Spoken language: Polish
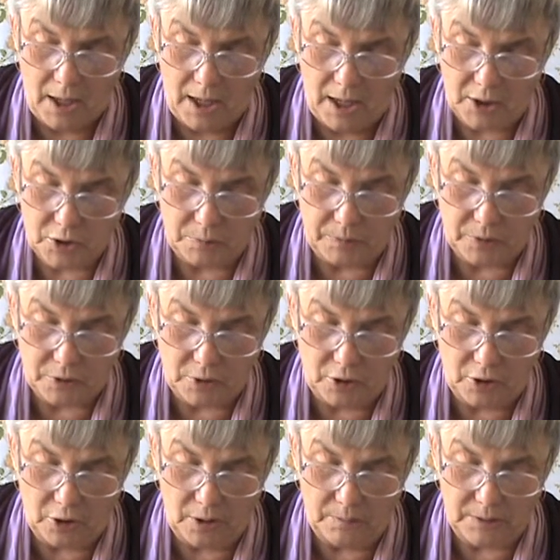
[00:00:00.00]
acz
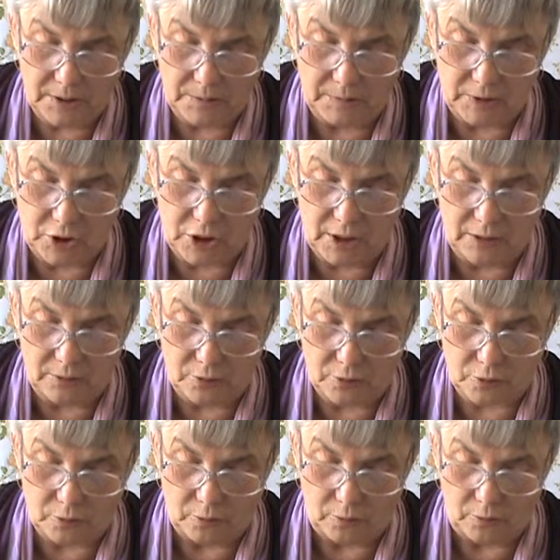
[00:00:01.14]
pozornie bezpiecznego
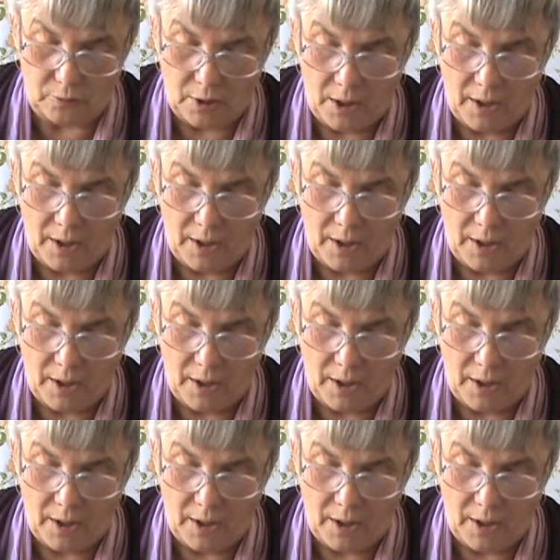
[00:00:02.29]
snu.